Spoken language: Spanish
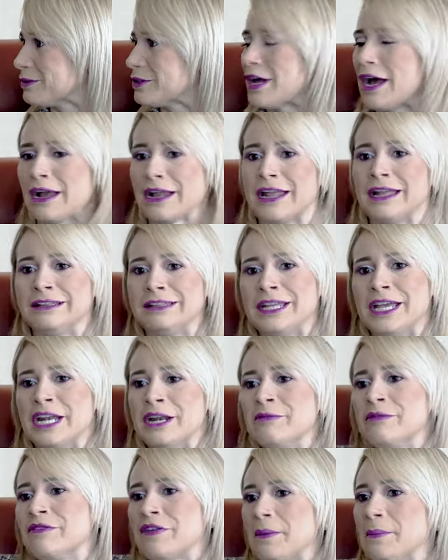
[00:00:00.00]
O sea, ¿qué
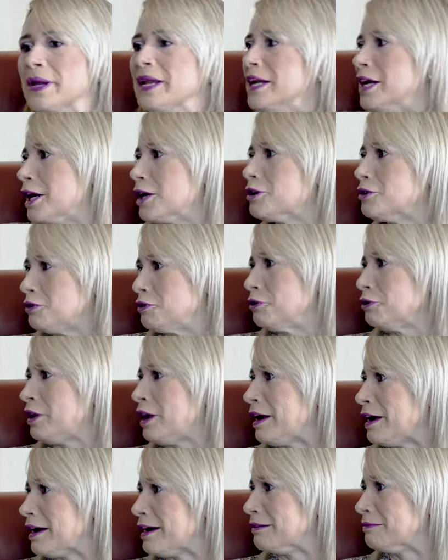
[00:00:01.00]
tiene mi familia que yo no
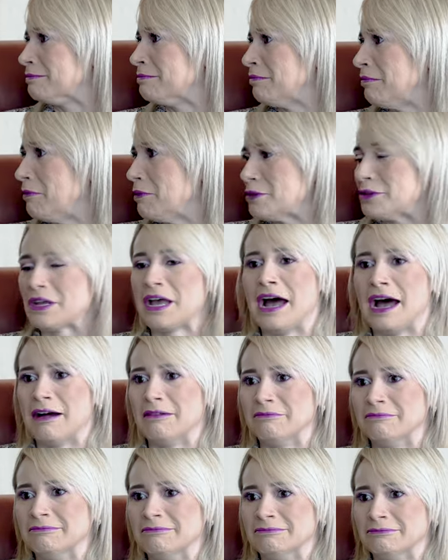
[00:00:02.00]
tenga? O sea,
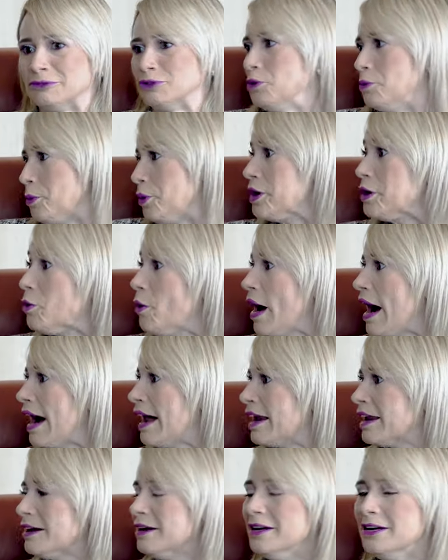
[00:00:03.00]
mm, somos
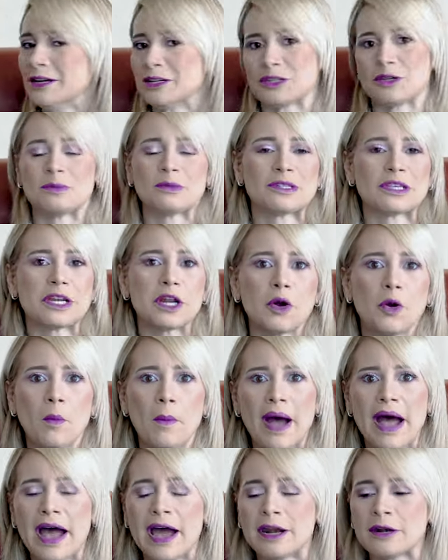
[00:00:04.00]
iguales, somos seres
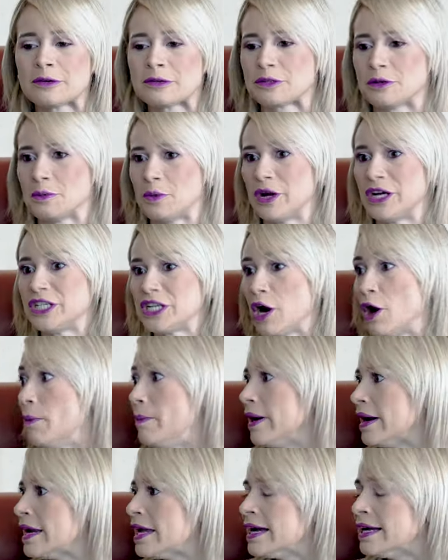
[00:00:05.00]
humanos, somos echados
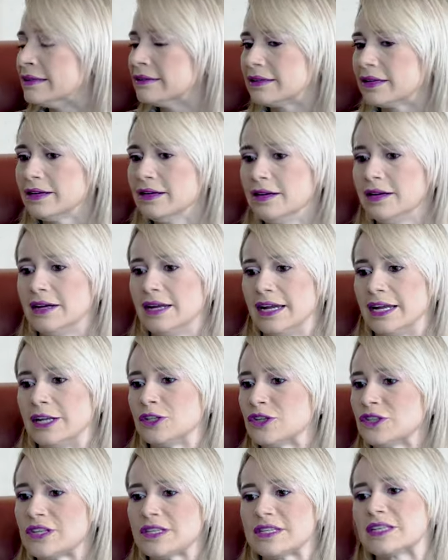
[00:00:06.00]
para adelante.
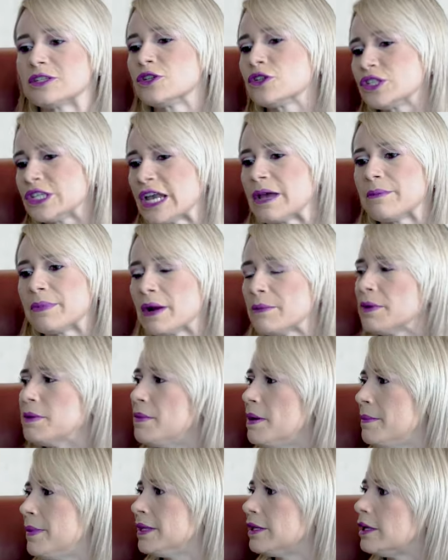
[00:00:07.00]
Entonces eso siempre a mí
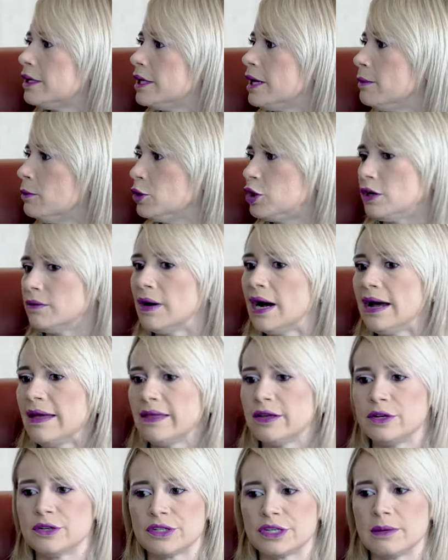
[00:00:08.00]
me mantenía
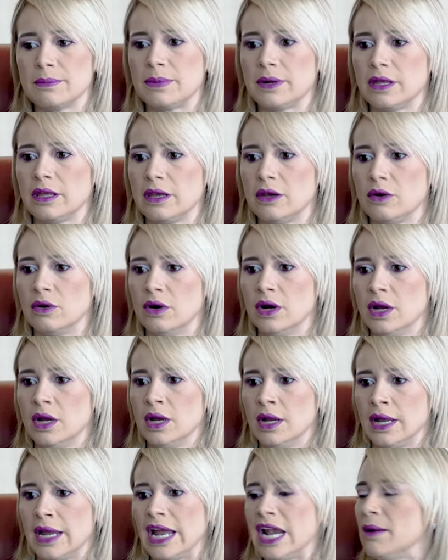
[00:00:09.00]
motivada. Yo siempre digo,
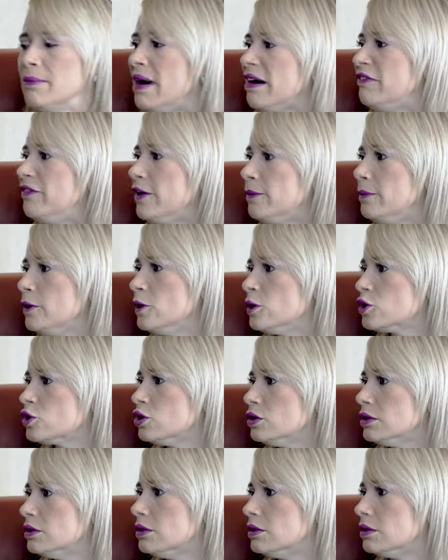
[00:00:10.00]
el más
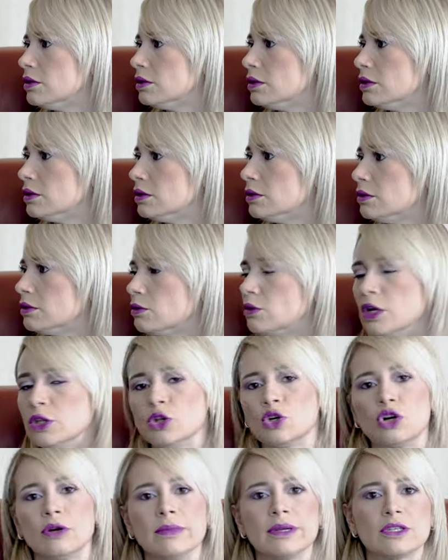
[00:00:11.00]
famoso,
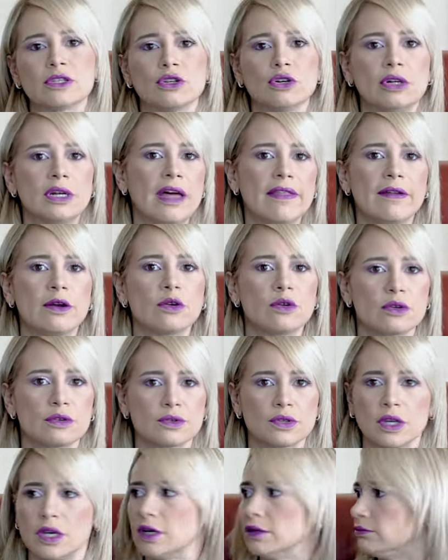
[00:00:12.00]
cuando comenzó nadie lo
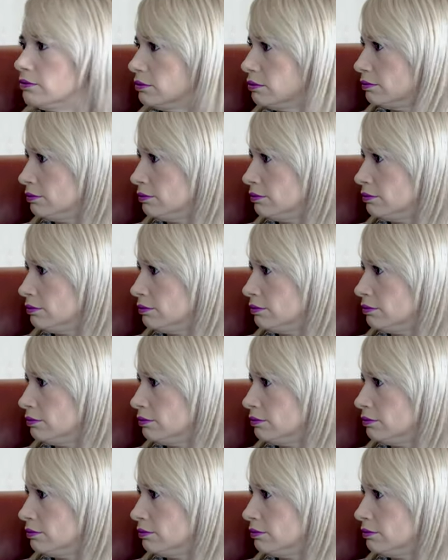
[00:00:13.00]
conocía.